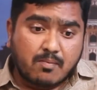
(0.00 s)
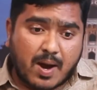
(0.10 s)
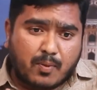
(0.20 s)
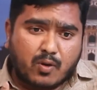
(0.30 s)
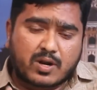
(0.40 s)

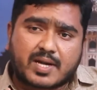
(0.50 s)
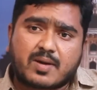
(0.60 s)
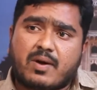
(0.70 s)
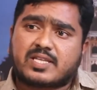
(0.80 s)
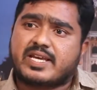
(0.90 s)
మా
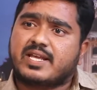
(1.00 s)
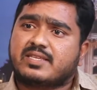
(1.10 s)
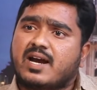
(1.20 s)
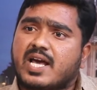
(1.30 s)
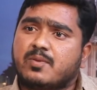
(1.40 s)
పోరాటం మా
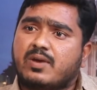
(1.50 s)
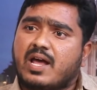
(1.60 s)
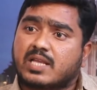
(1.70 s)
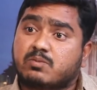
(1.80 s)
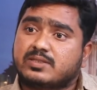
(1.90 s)
చేనేత కార్మికుల
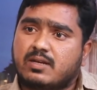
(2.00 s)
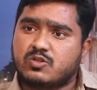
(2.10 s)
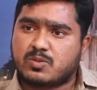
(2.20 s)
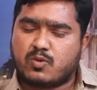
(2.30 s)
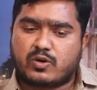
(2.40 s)
ఆత్మహత్యల
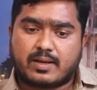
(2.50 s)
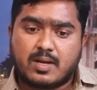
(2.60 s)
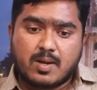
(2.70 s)
నుంచి మొట